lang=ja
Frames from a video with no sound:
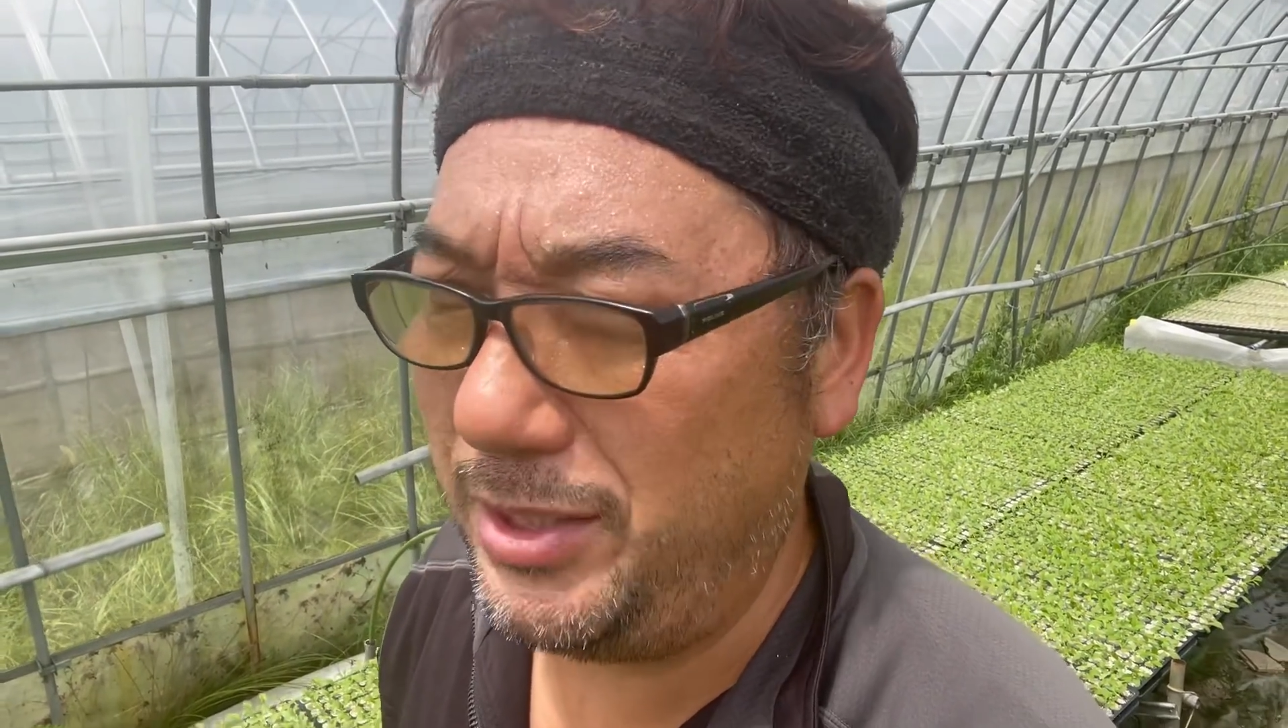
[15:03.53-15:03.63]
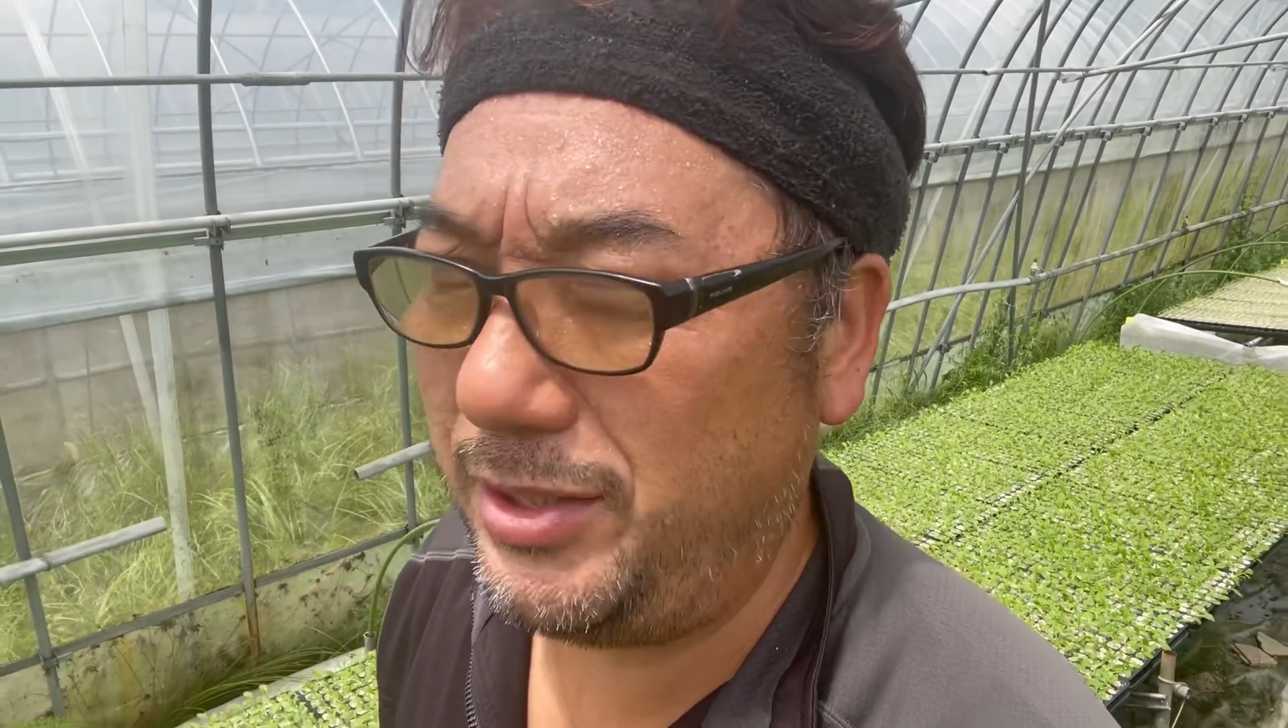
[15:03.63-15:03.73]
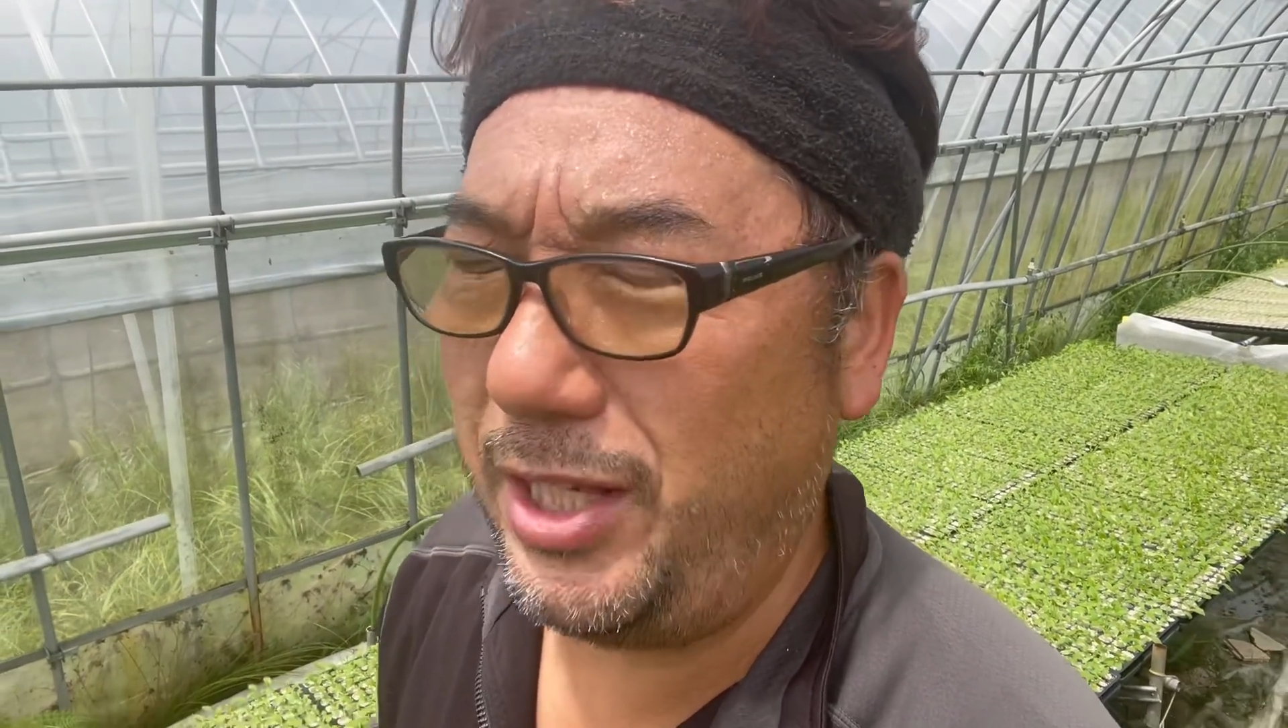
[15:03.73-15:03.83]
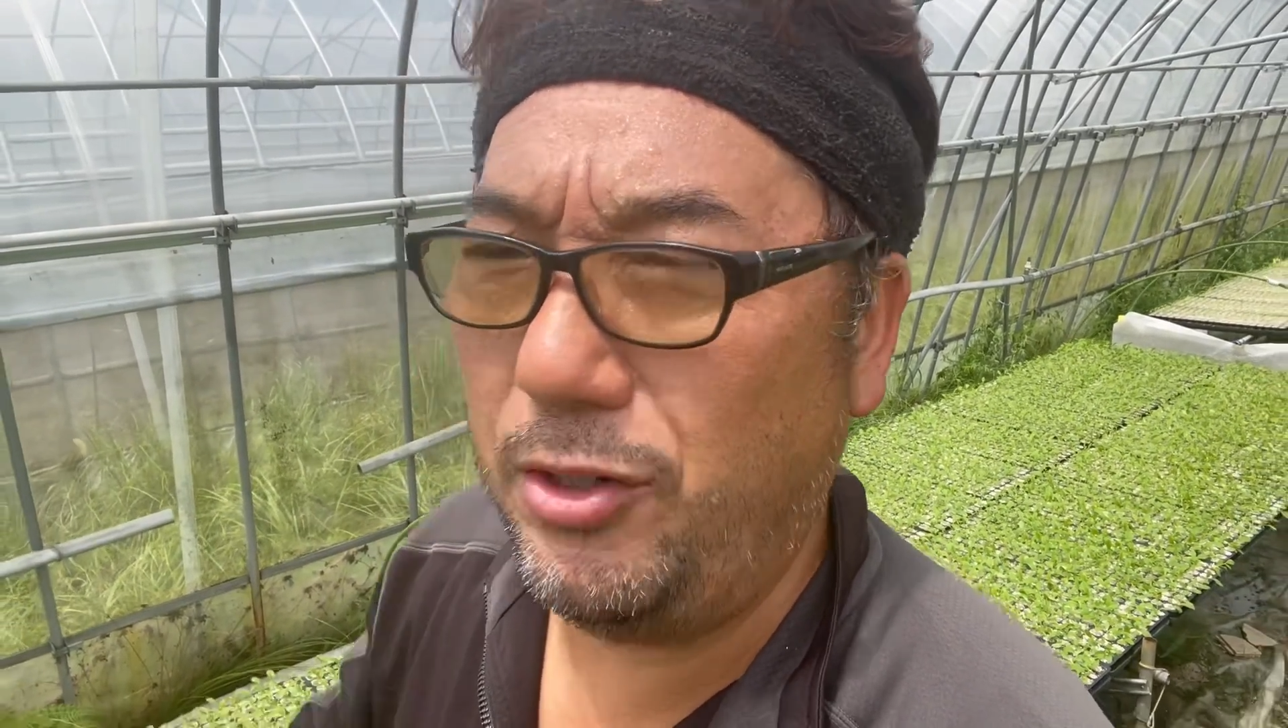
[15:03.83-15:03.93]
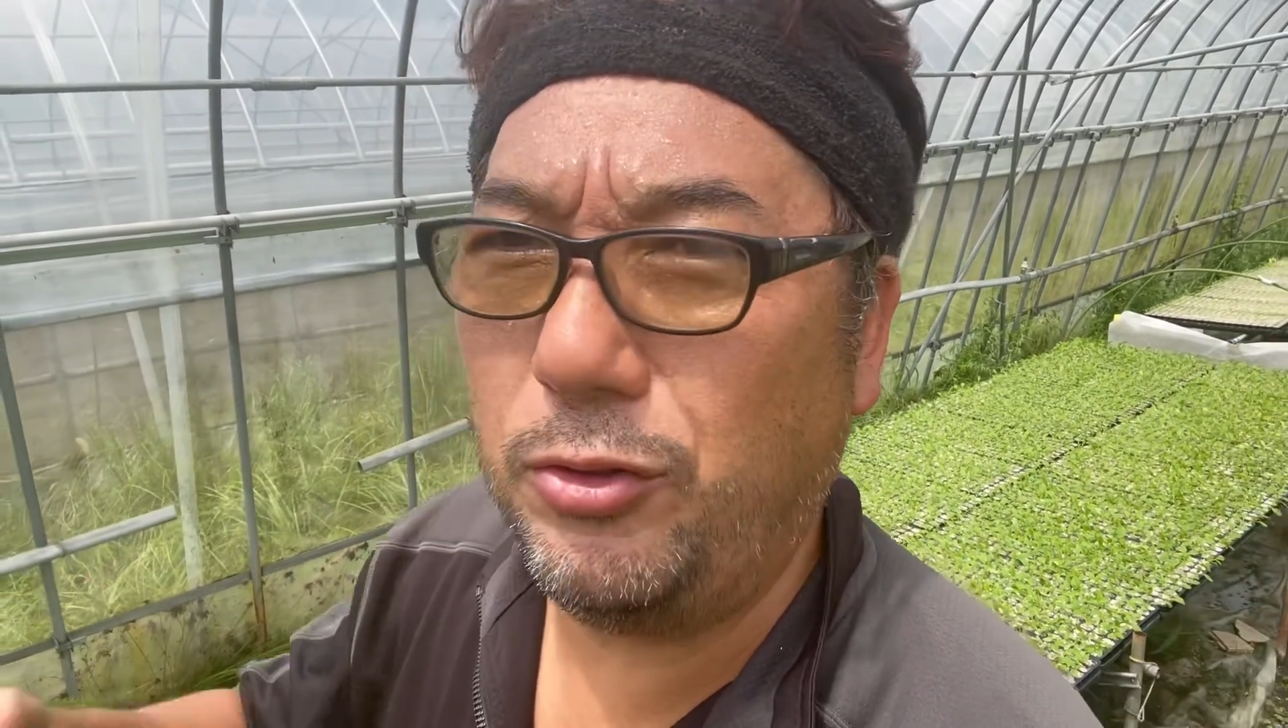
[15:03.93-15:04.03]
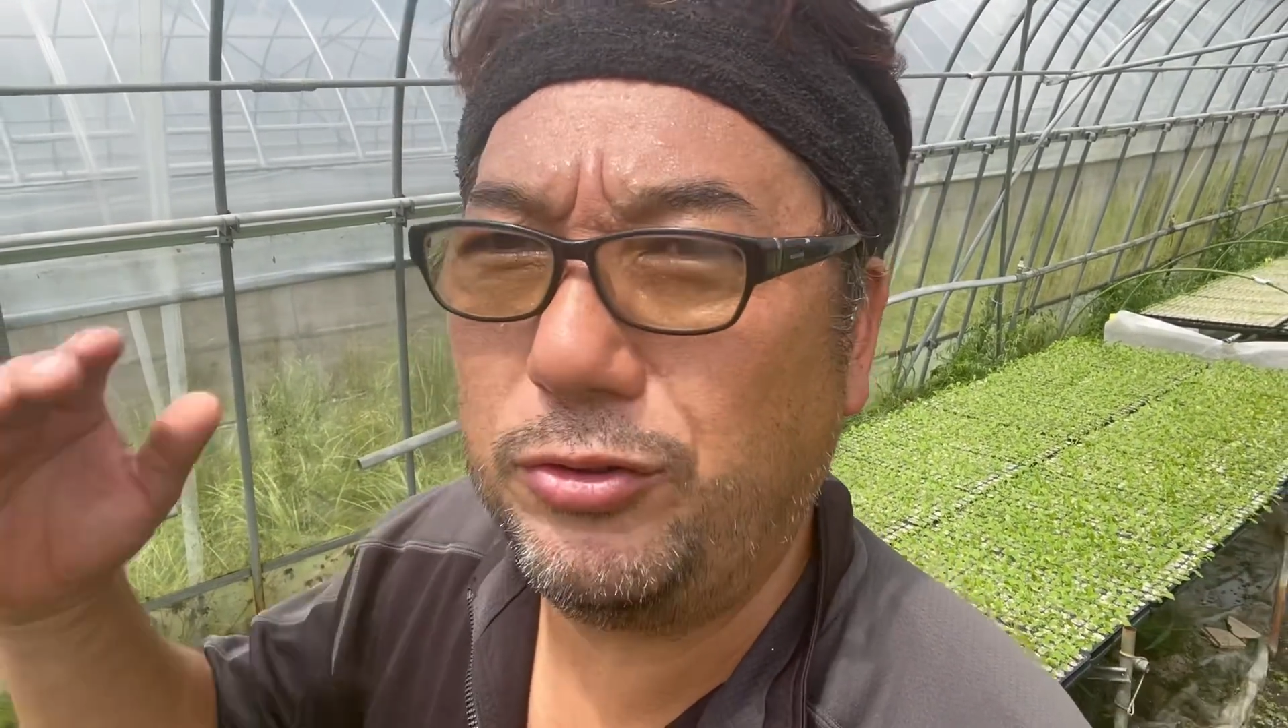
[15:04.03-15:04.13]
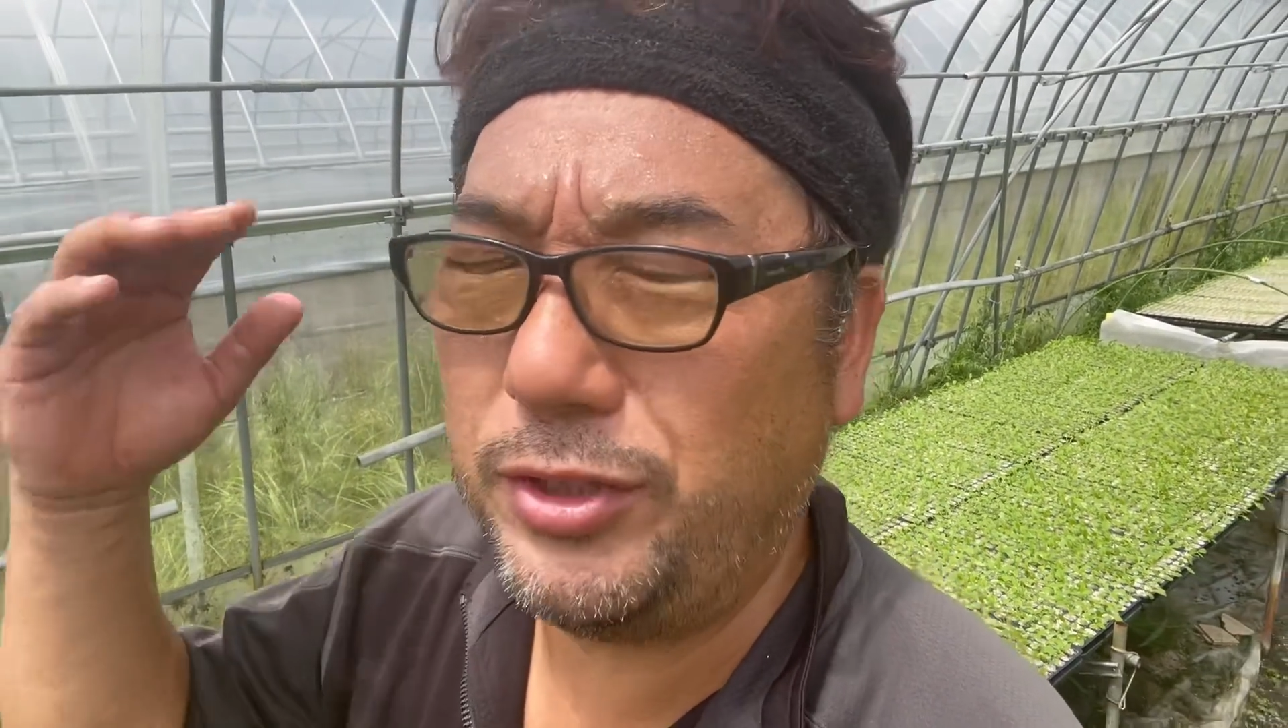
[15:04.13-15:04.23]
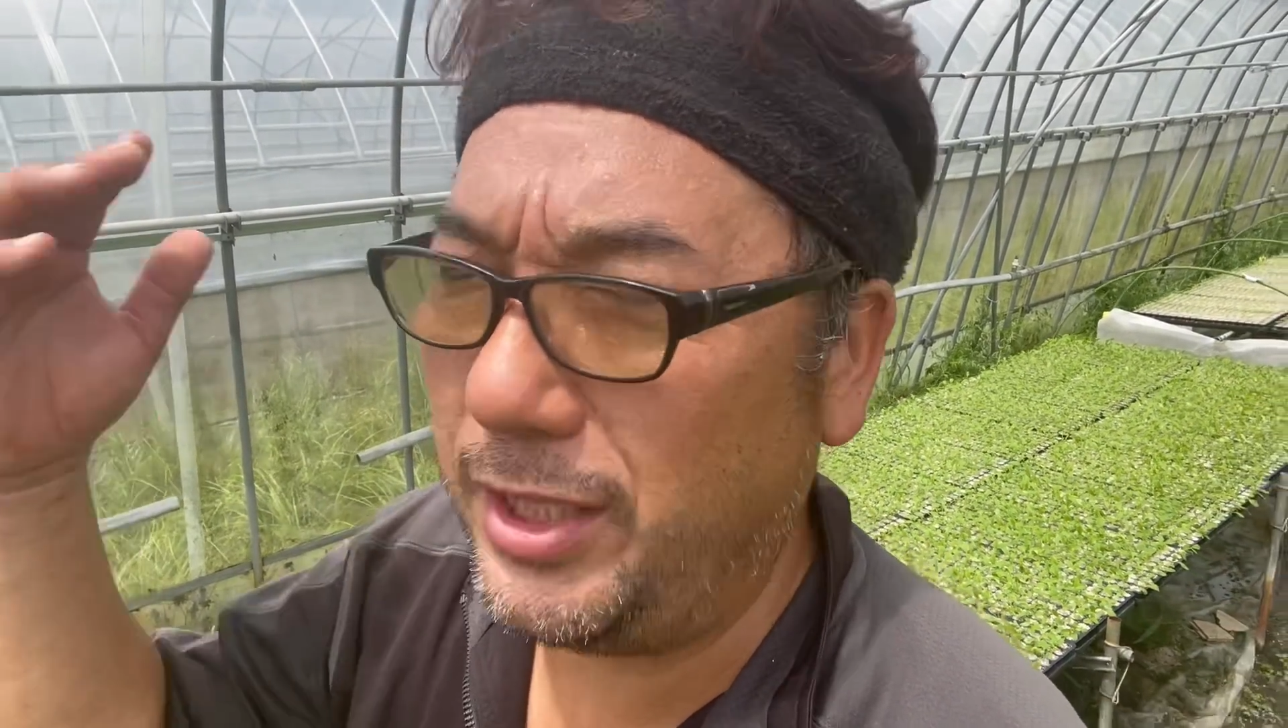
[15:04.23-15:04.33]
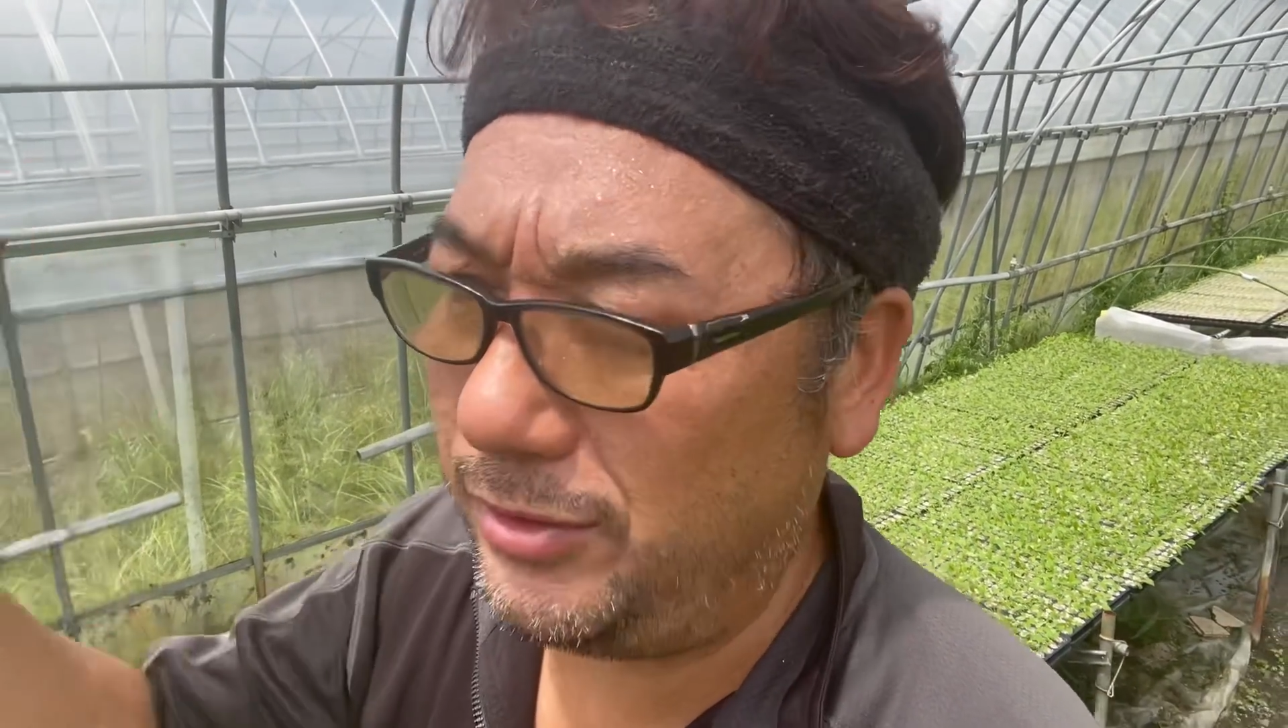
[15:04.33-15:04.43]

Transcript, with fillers: 試験をクリア